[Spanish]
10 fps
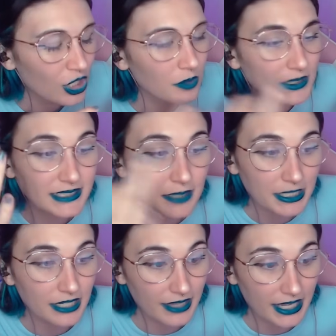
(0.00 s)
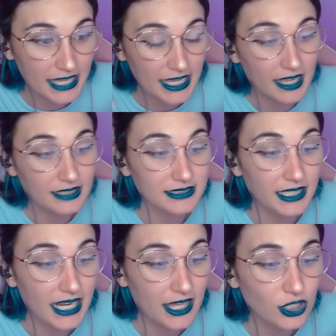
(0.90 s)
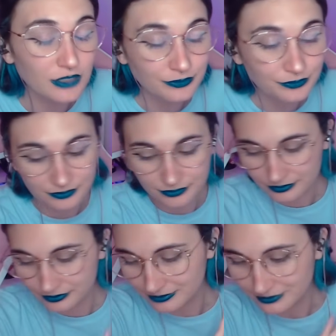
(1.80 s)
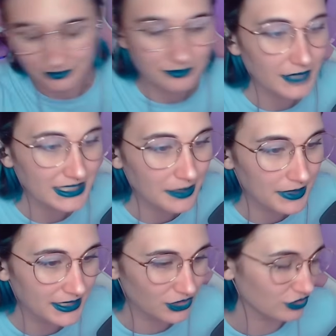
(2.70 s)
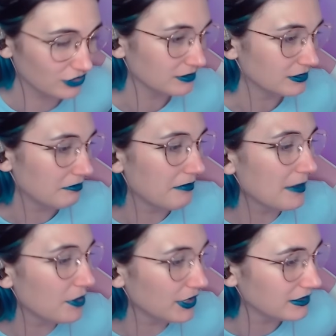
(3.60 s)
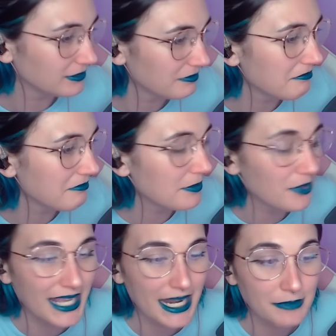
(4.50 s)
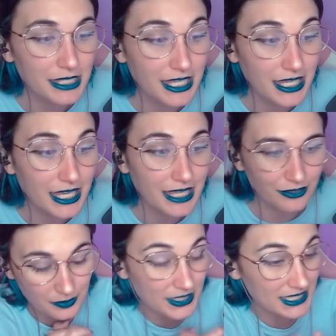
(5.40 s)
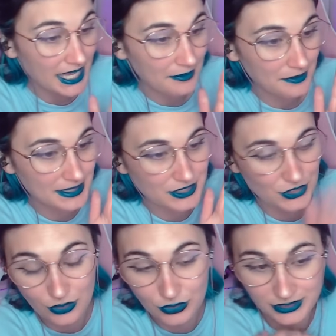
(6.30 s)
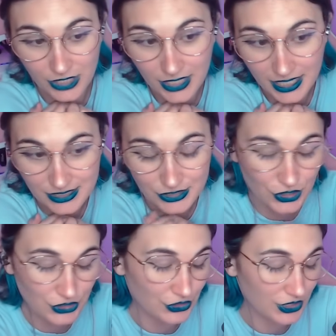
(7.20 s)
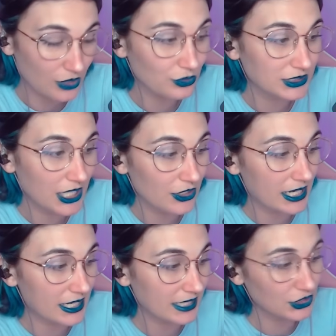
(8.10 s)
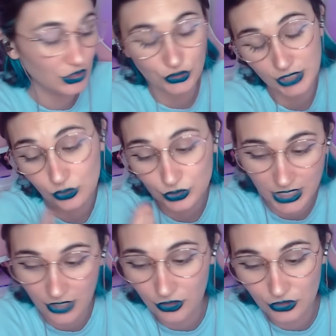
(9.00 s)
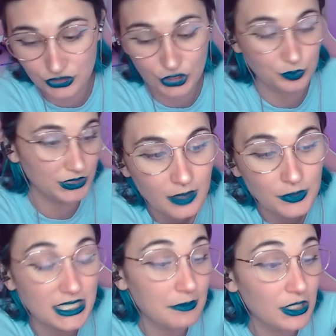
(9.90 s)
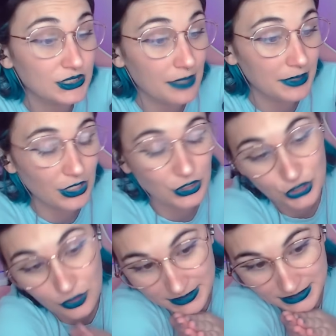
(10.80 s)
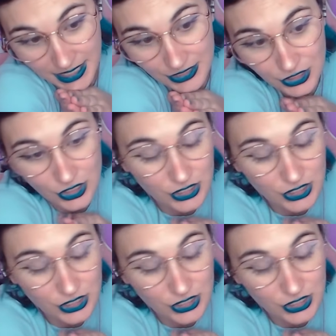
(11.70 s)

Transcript: Como este esta mierda la hayan cancelado, desaparezco. Me voy. Me voy a la mi... Pues nada, bebés, si os ha gustado la canción, os ha gustado la reacción, os ha gustado los dos, pues, pues házmelo saber en los comentarios.